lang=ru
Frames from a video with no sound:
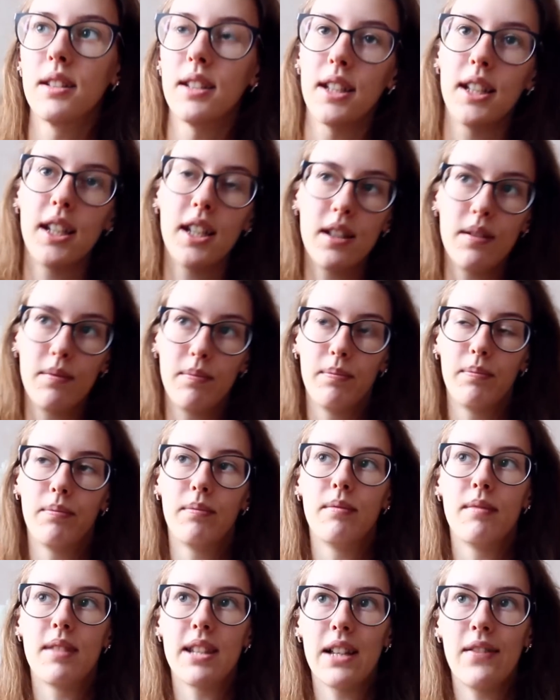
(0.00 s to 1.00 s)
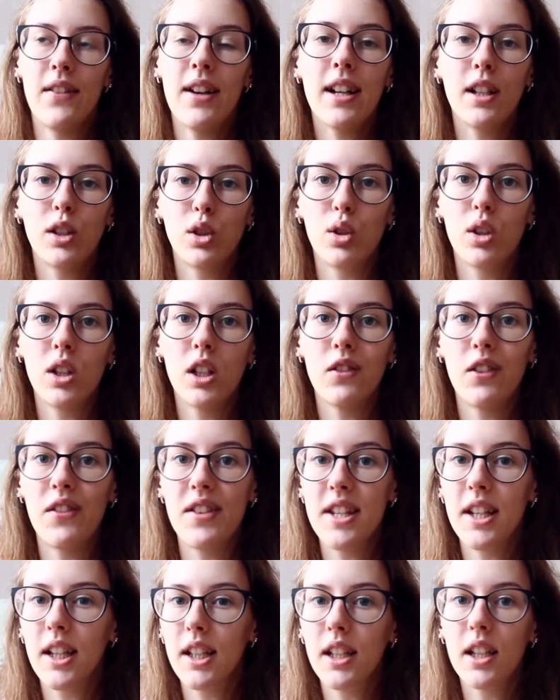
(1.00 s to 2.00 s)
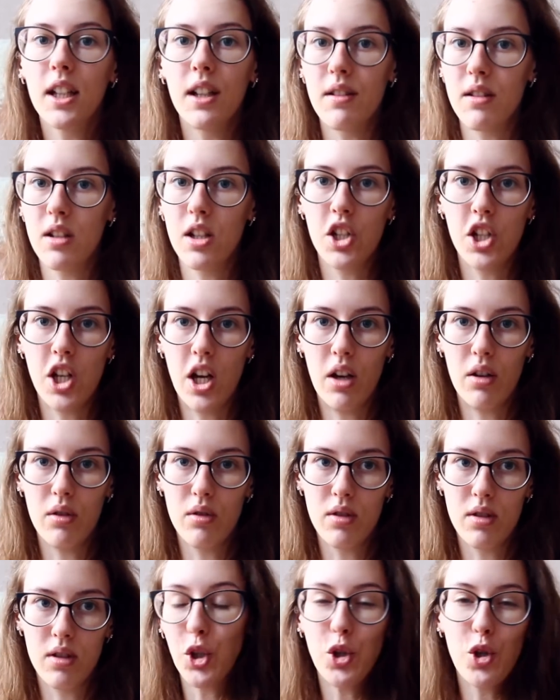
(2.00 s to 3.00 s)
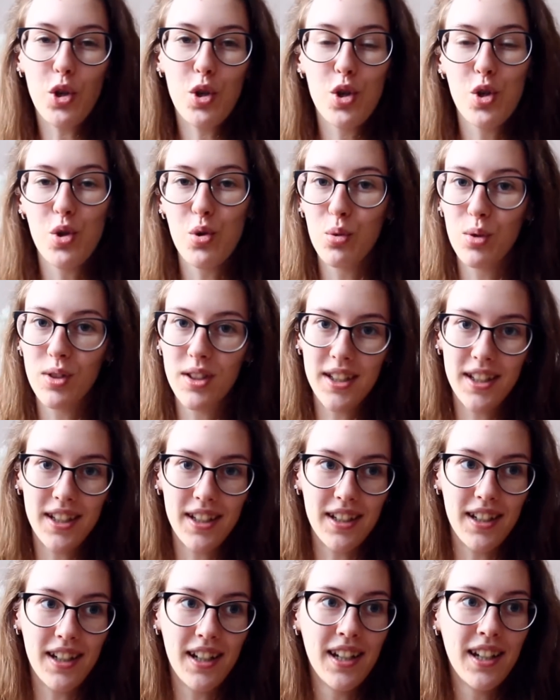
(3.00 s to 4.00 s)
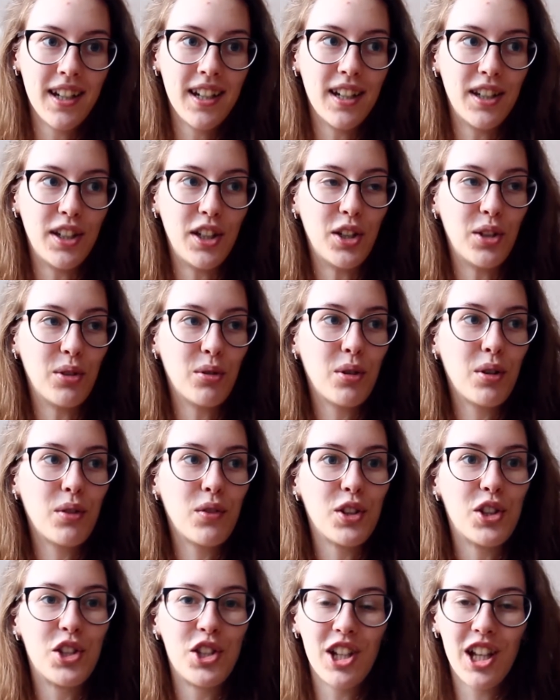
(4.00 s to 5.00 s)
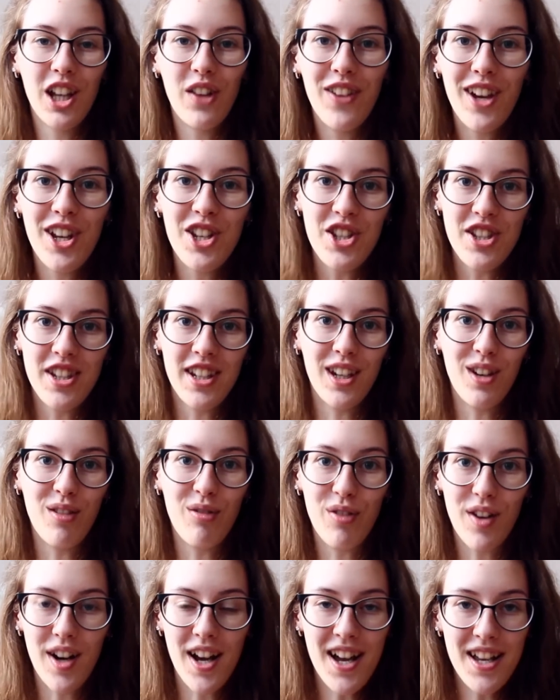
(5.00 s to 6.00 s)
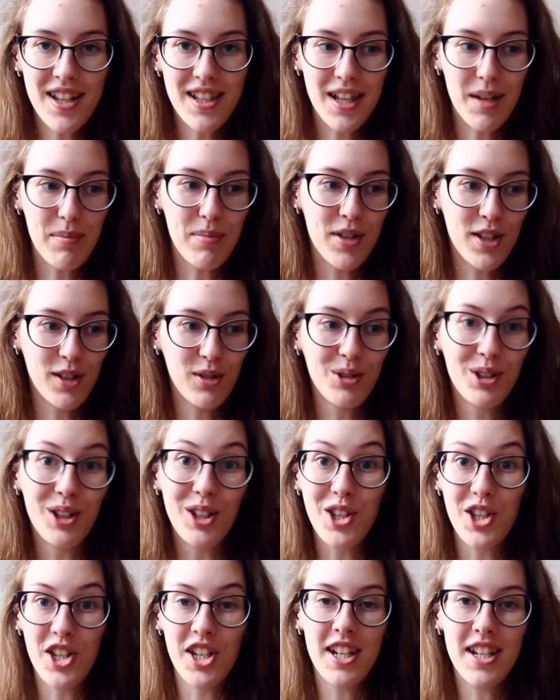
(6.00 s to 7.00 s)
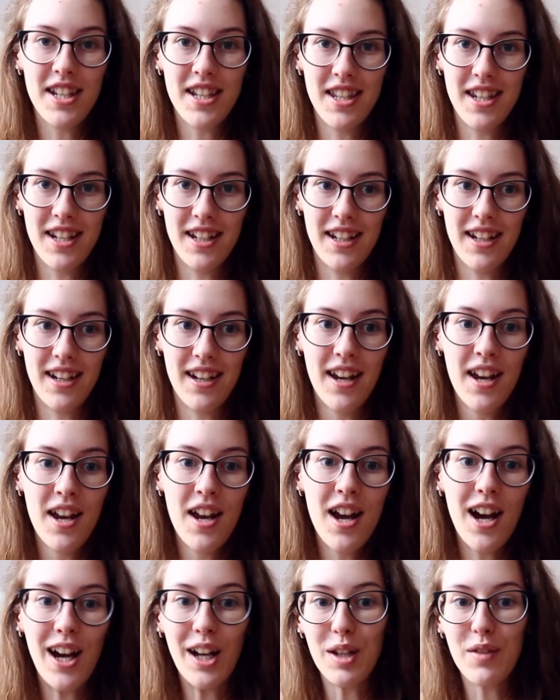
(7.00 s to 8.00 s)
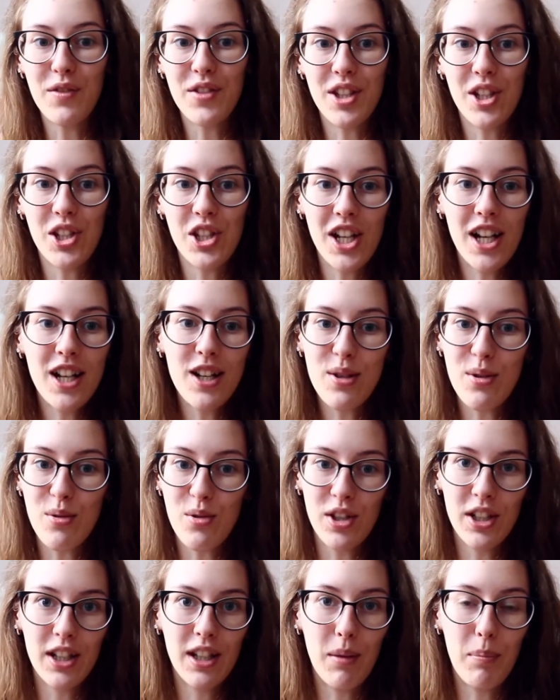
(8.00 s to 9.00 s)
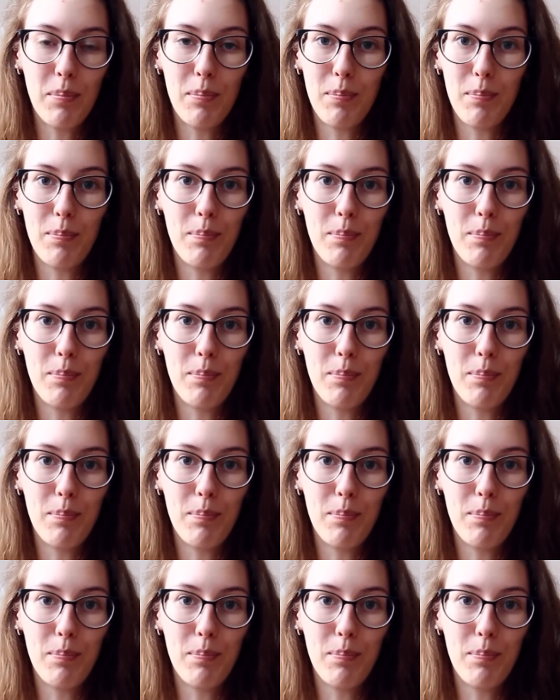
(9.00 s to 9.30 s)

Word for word: такие слова, которые не во всех книгах встречаются. Ее шутки, ее вот человеческие фразы абсолютно жизненные. Они встречались уже на